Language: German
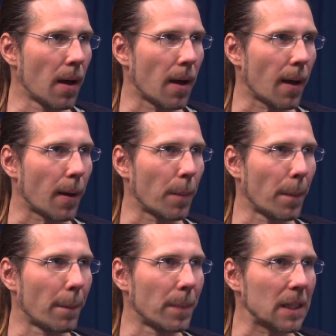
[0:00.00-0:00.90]

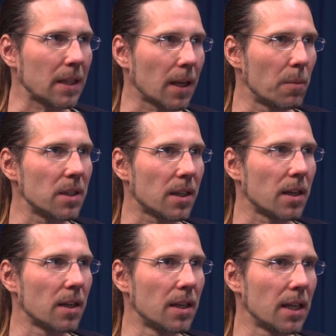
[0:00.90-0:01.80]
Ähm, das hat nämlich
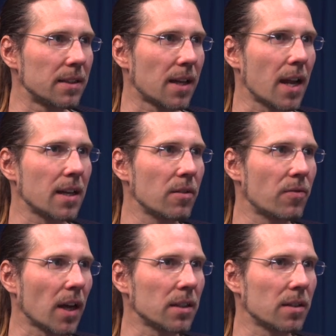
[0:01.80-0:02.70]
dann den
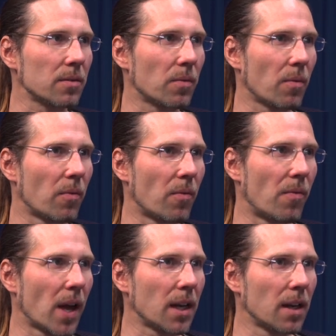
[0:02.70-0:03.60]
Seiteneffekt,
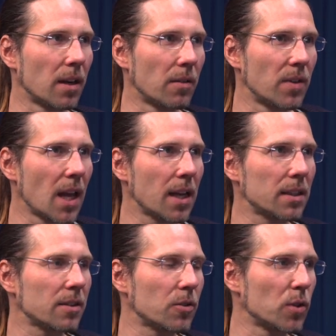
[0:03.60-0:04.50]
wenn wir
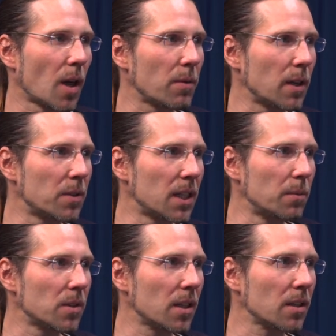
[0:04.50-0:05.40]
jetzt zusammen im
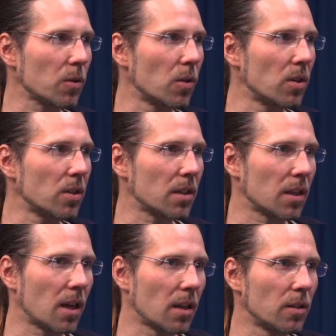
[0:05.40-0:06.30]
Team sind und
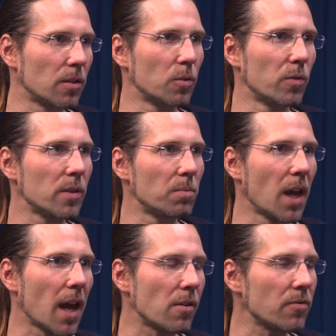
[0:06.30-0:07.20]
äh, du willst
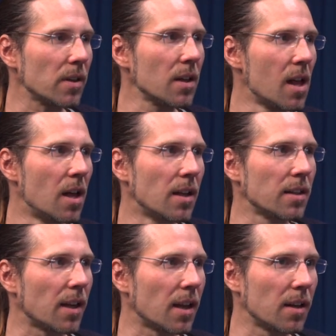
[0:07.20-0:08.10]
mir helfen,
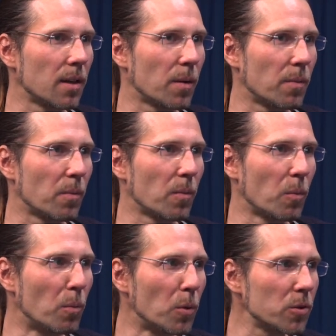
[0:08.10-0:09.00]
dann äh,
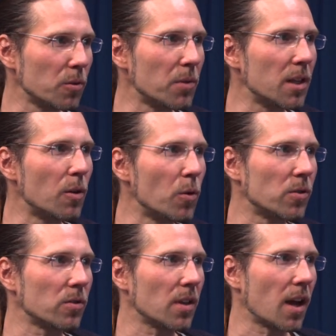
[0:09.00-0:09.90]
musst du mir die
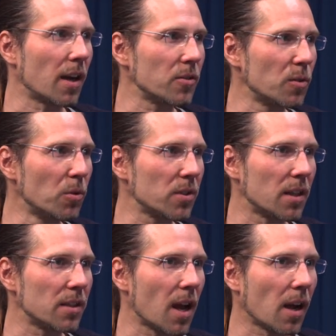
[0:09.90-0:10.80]
Lösung sagen. Also du musst
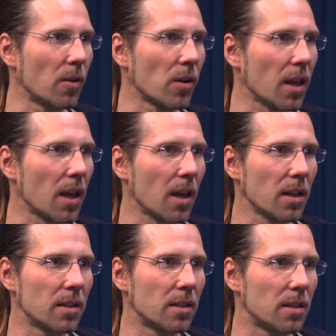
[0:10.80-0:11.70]
dann sagen,
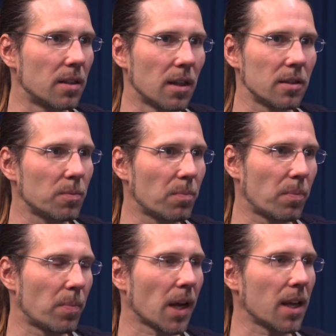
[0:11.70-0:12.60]
okay, das
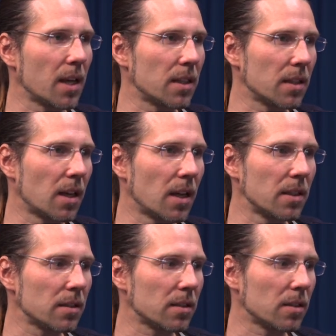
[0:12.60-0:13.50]
Paket
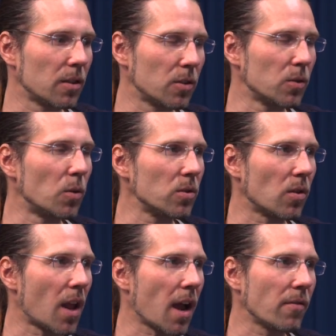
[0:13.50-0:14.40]
ist so und so
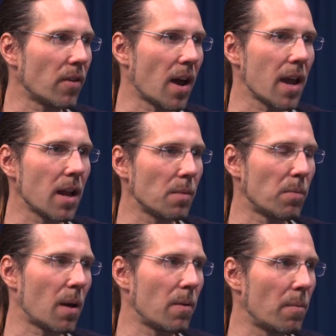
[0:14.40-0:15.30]
lang, weil
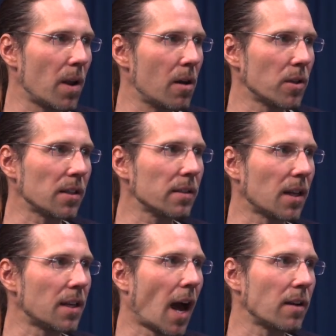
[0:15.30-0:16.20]
bla bla bla und das ist
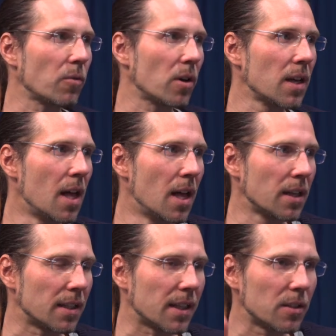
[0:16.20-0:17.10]
dann die Antwort.
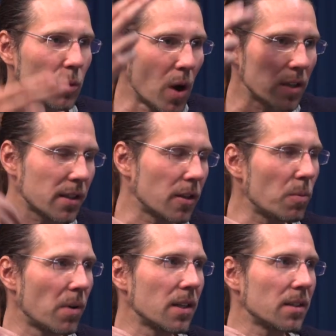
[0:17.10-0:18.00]
Das heißt, du hast dann
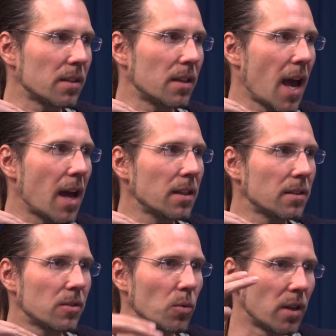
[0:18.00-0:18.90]
nochmal das,
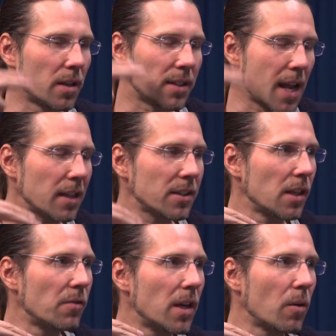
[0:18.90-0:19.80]
das
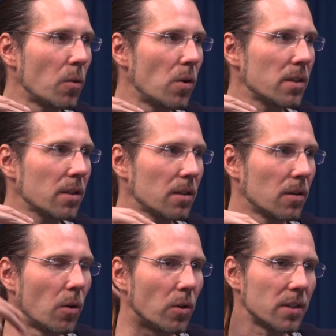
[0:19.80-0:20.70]
Lernziel wiederholt
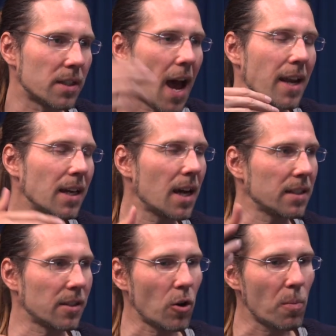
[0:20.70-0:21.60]
mhm. und der andere hat
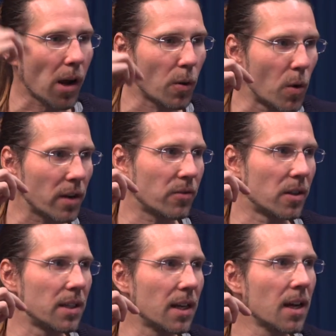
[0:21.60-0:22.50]
es auch nochmal gehört
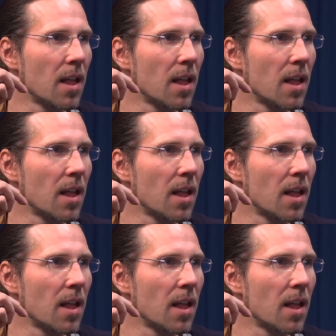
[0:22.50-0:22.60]
von dir.